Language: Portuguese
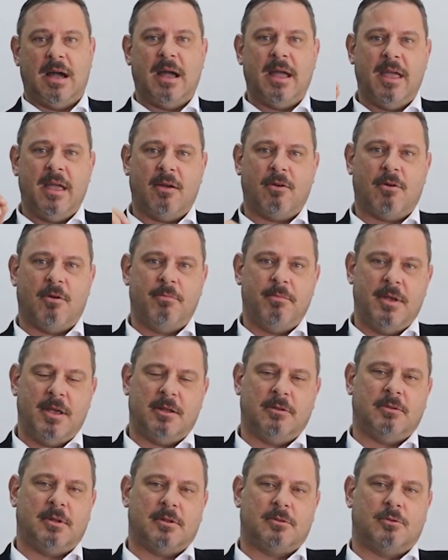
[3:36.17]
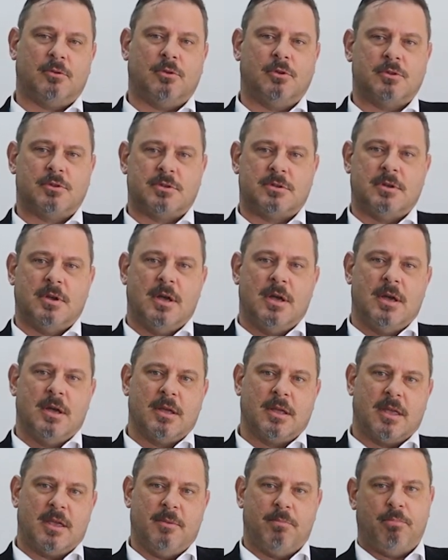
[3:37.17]
recomendo a todos
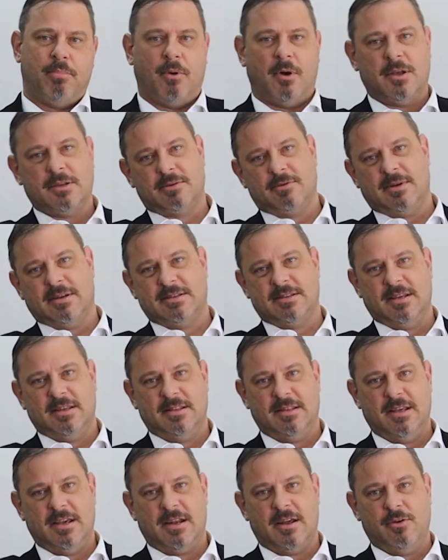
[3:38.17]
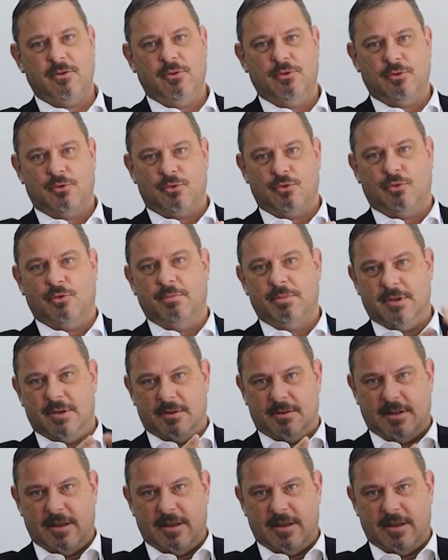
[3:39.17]
que possam acender ao YouTube,